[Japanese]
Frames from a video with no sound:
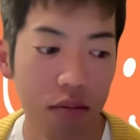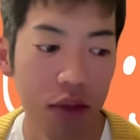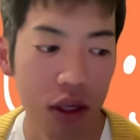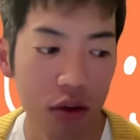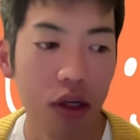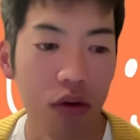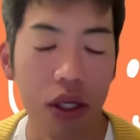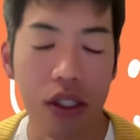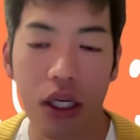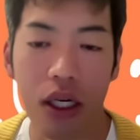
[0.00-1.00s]
見直した方が
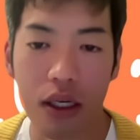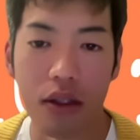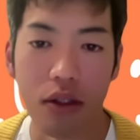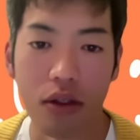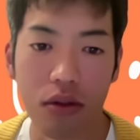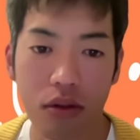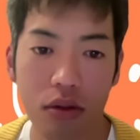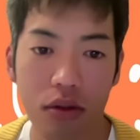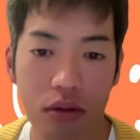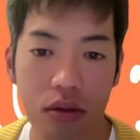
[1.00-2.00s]
いいんじゃないかってい
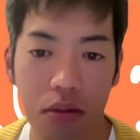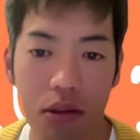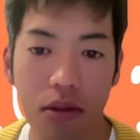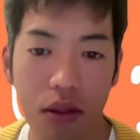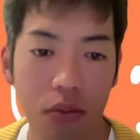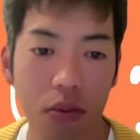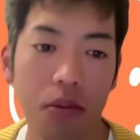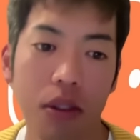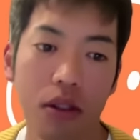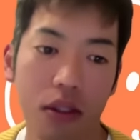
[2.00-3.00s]
うレベルだと思い
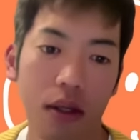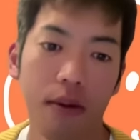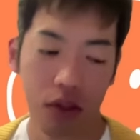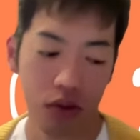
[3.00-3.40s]
ますね。まあ、